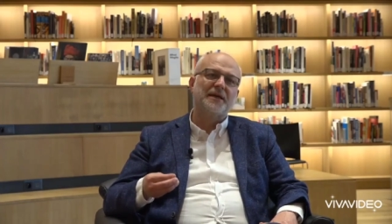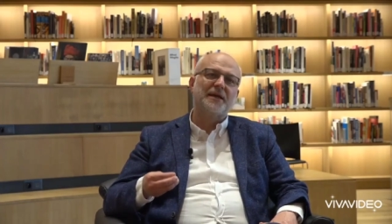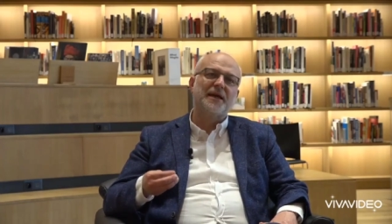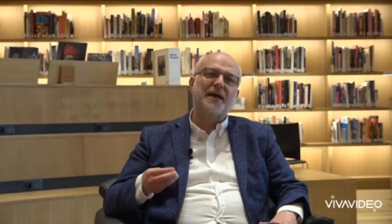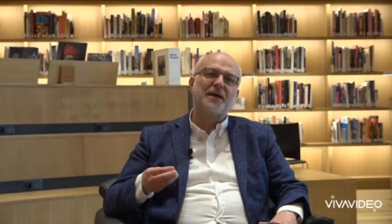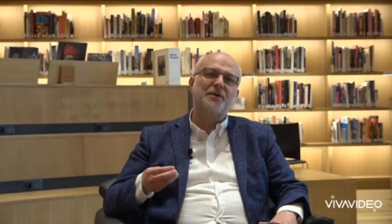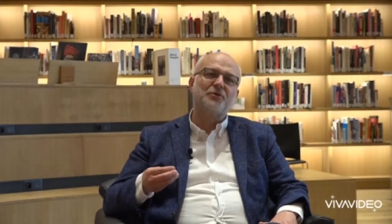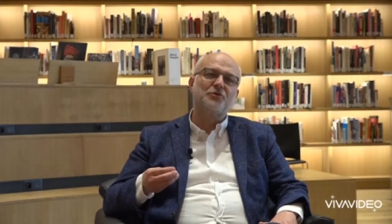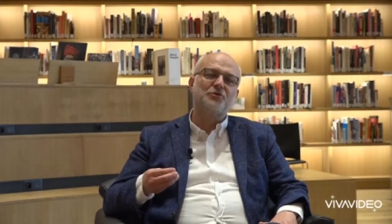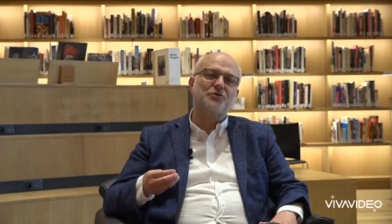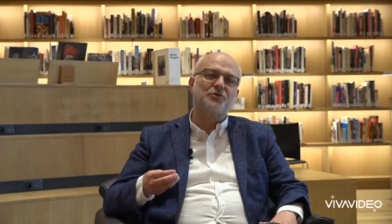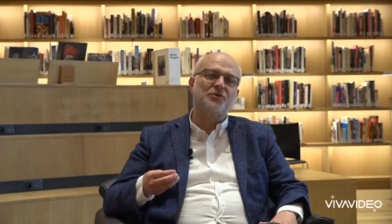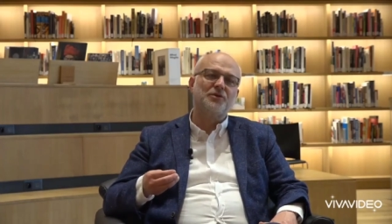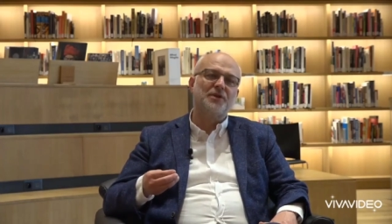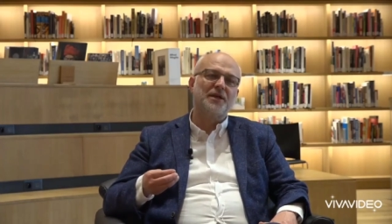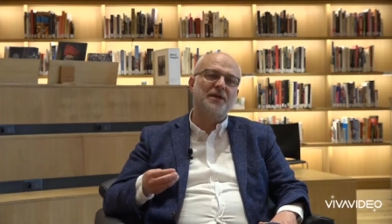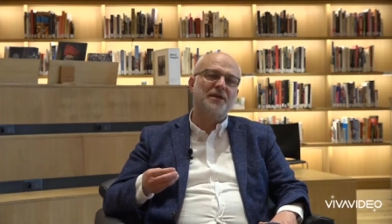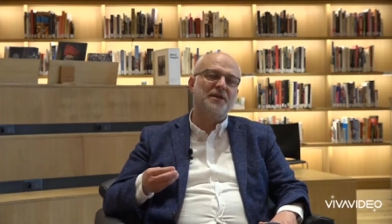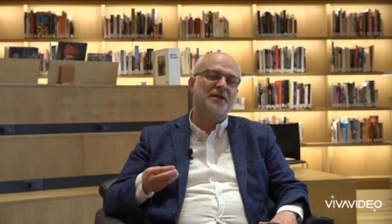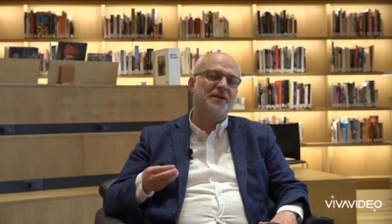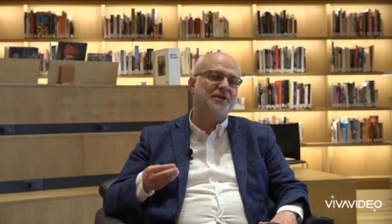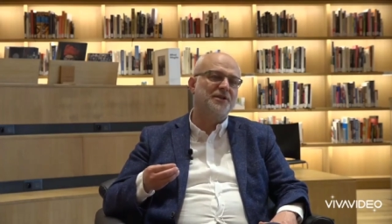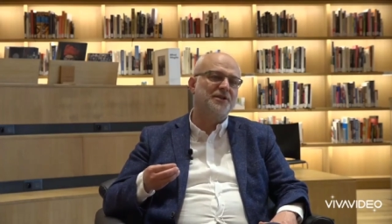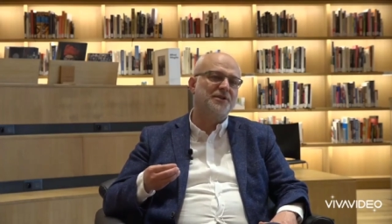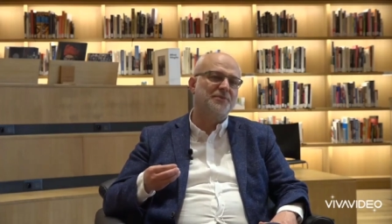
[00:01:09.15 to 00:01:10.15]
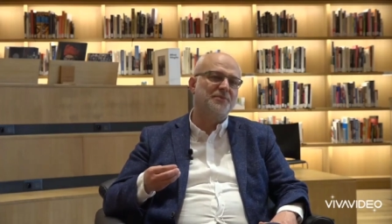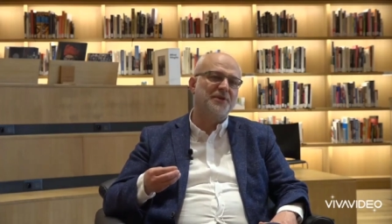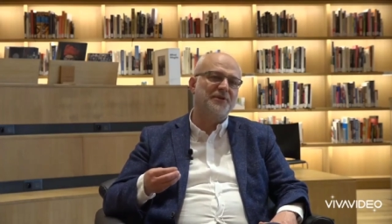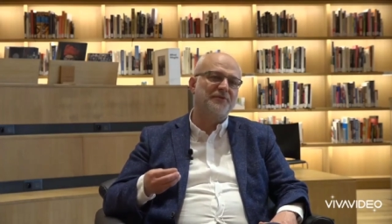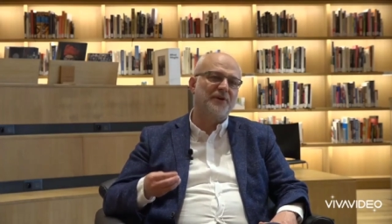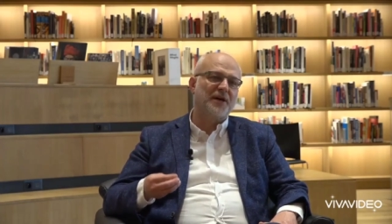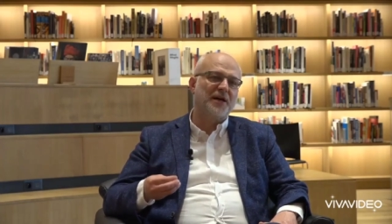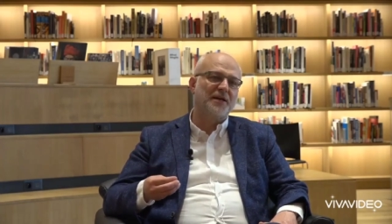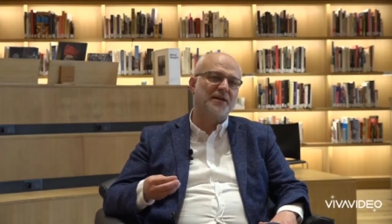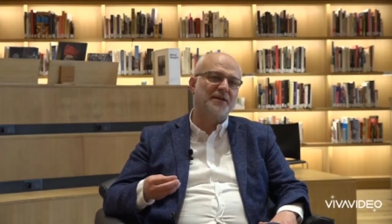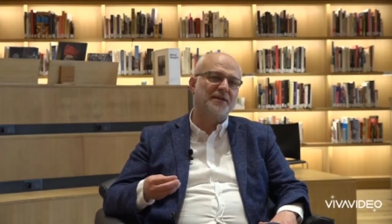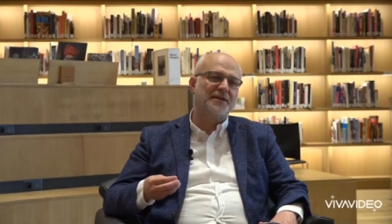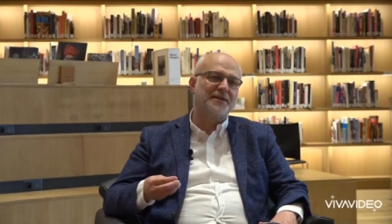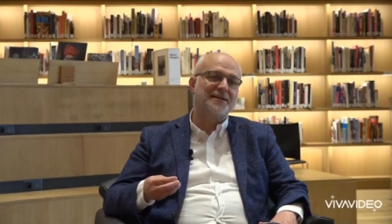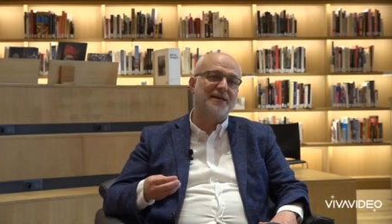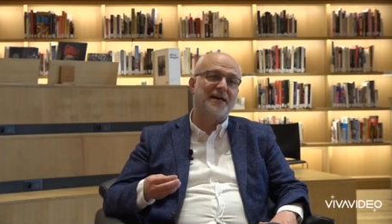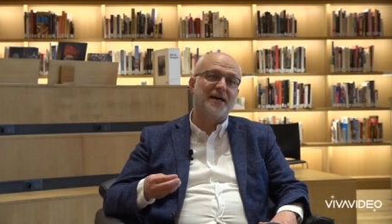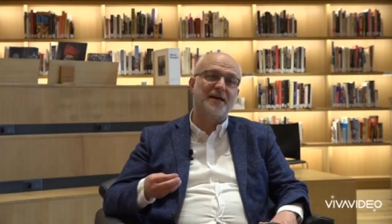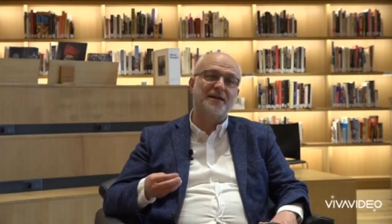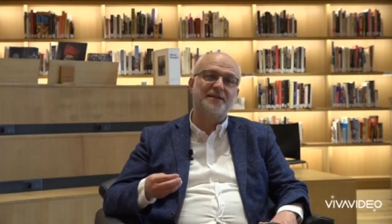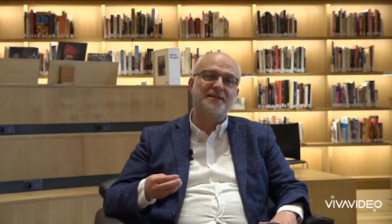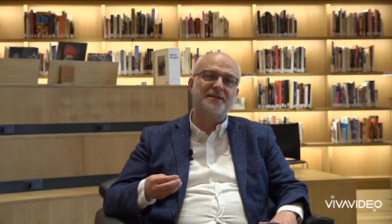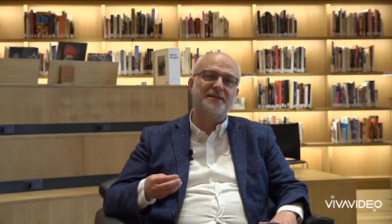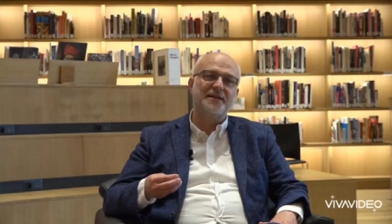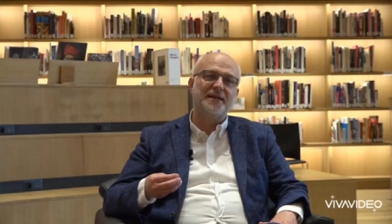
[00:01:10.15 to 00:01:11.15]
Yeryüzünde hiçbir varlığın
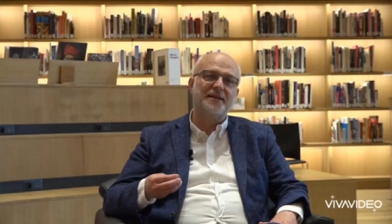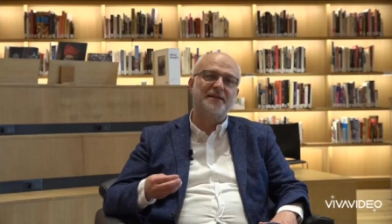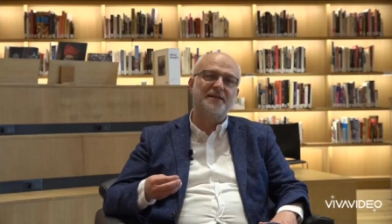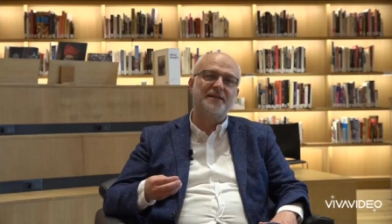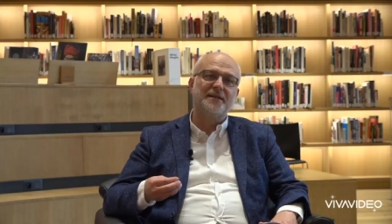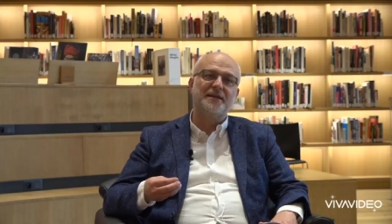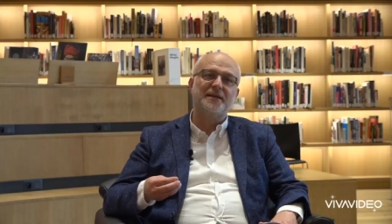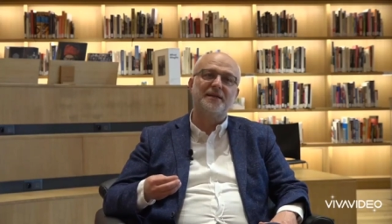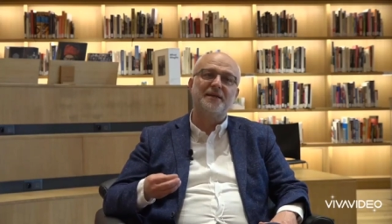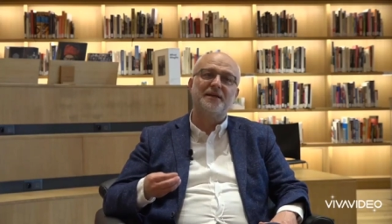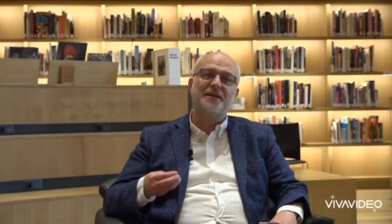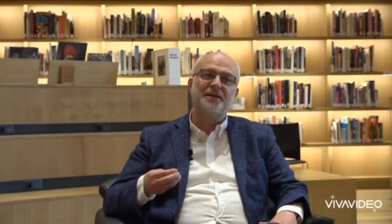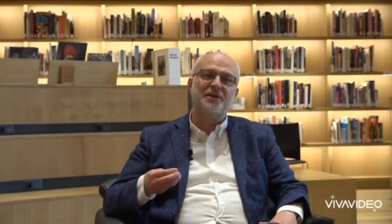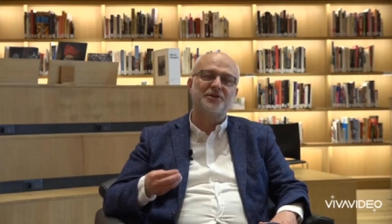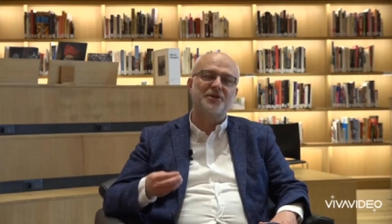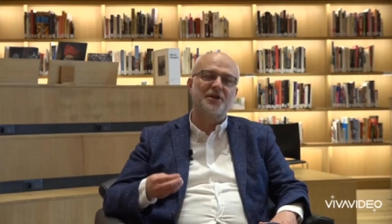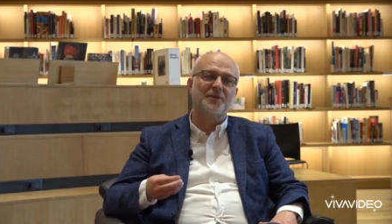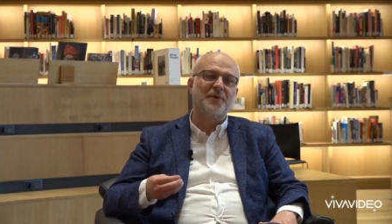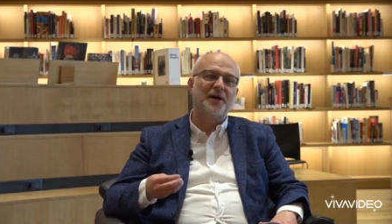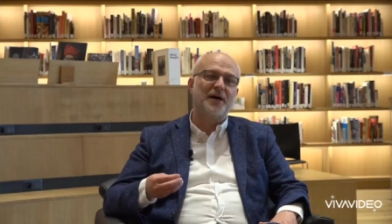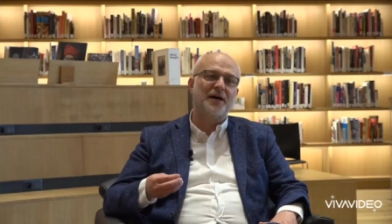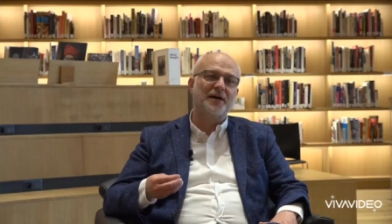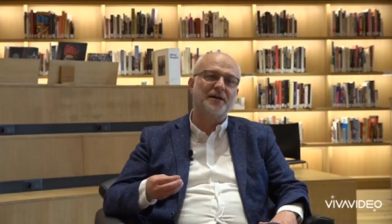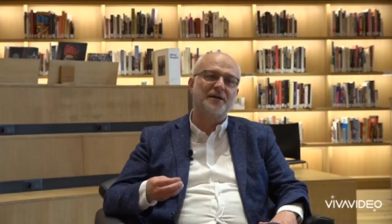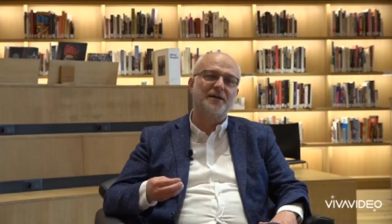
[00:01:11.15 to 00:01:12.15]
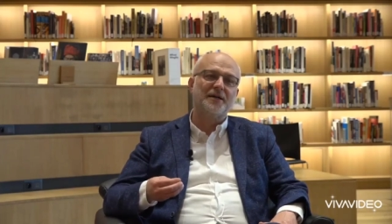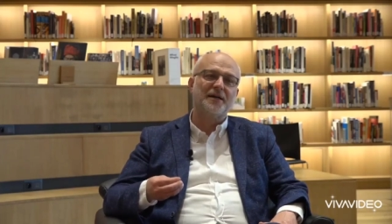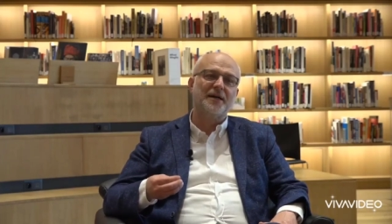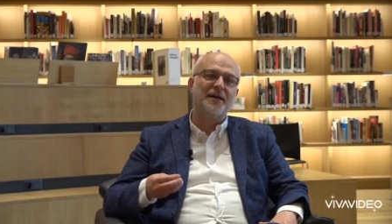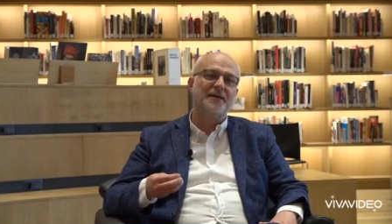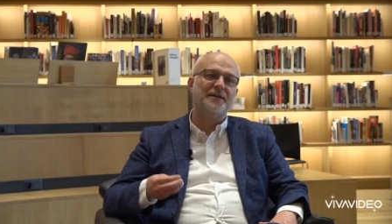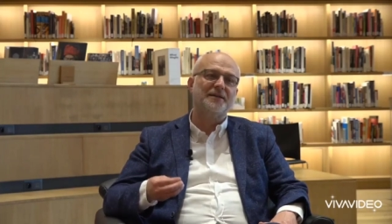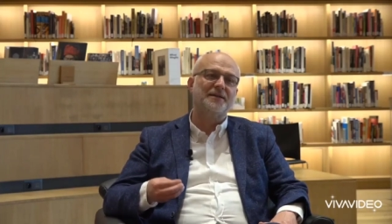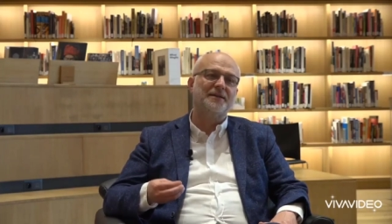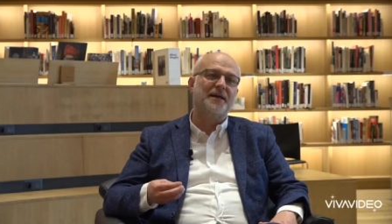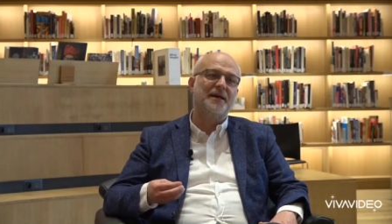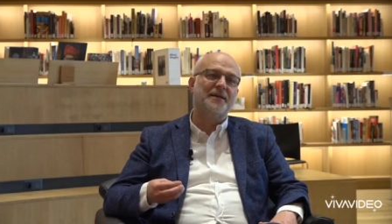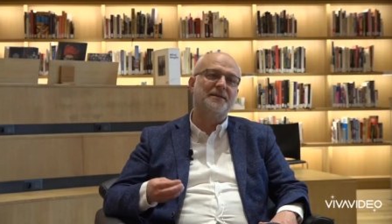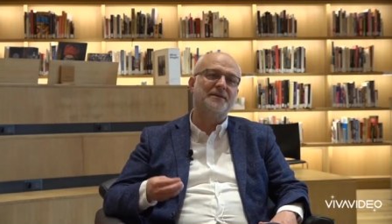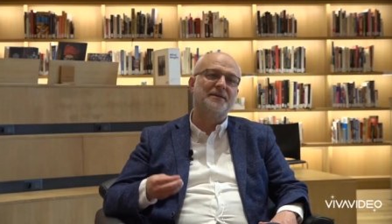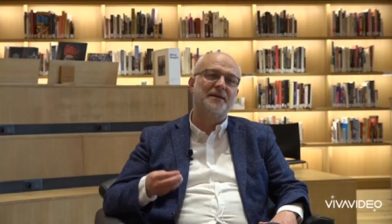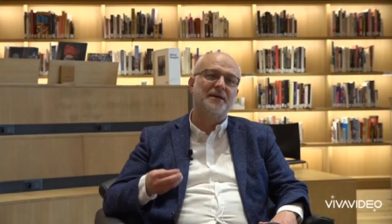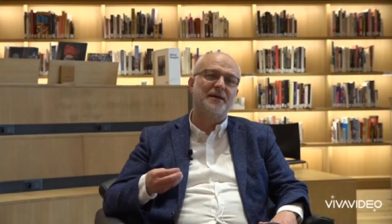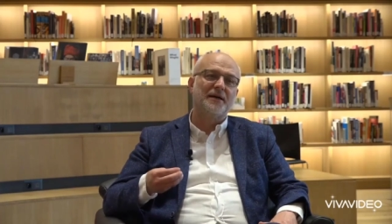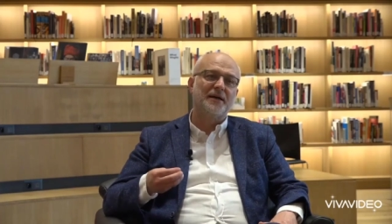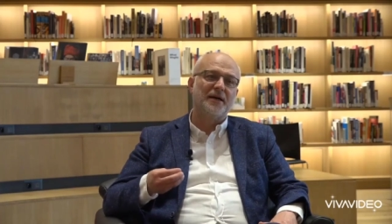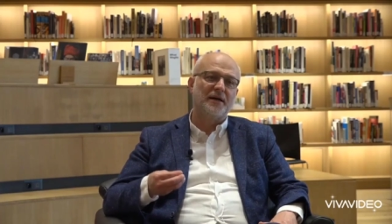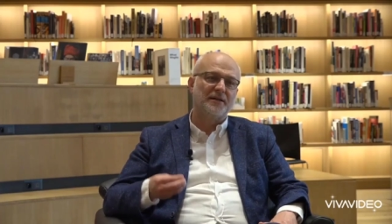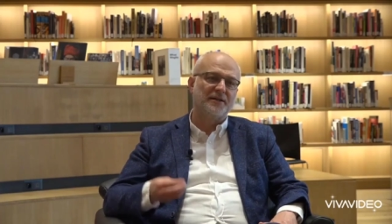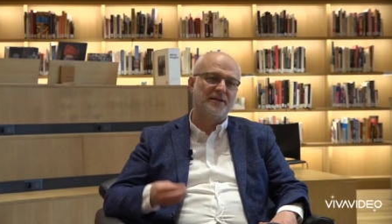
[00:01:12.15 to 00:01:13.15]
haysiyetli yaşama hakkı elinden
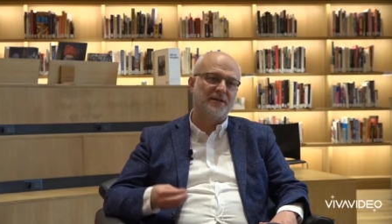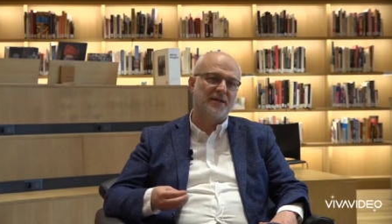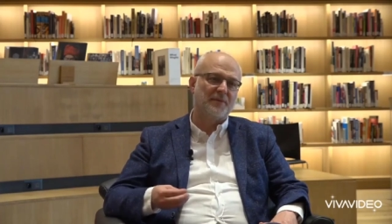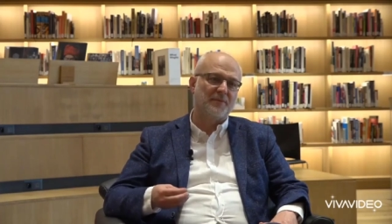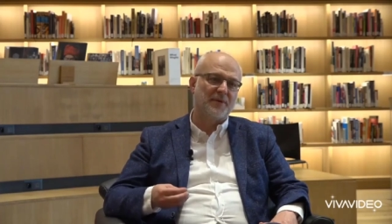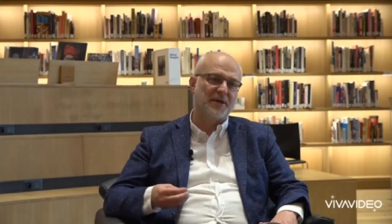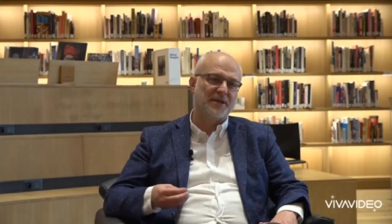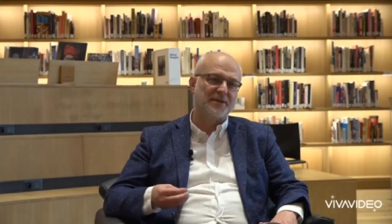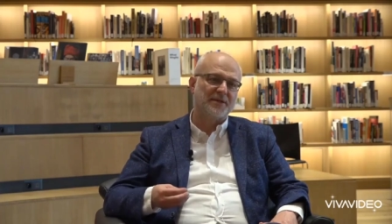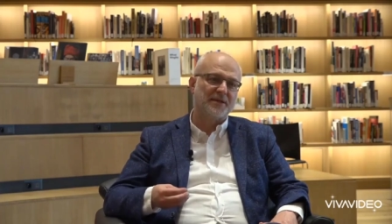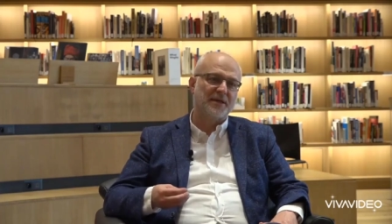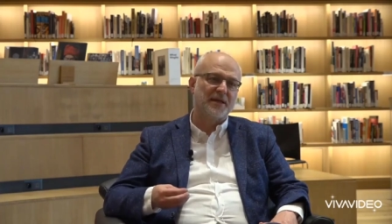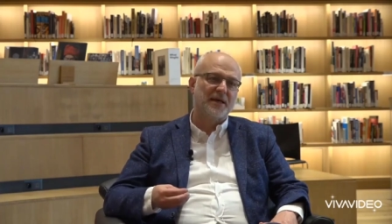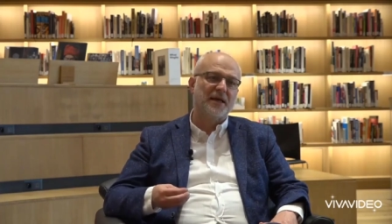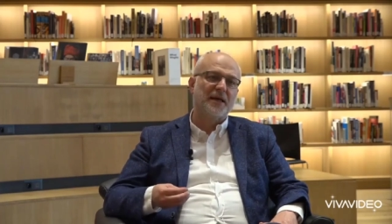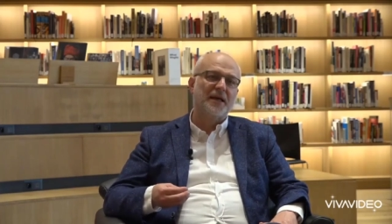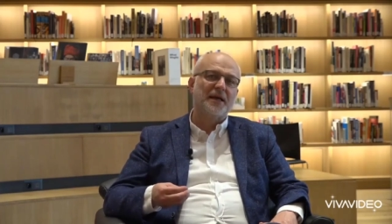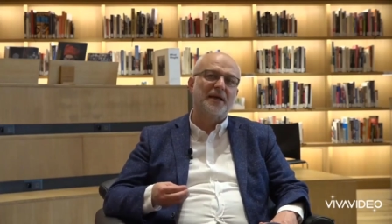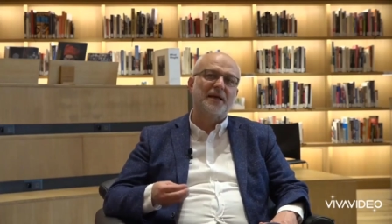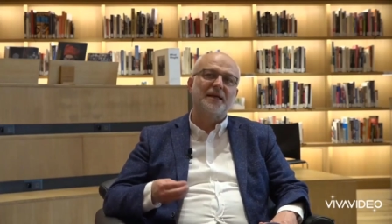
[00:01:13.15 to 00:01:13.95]
alınamaz.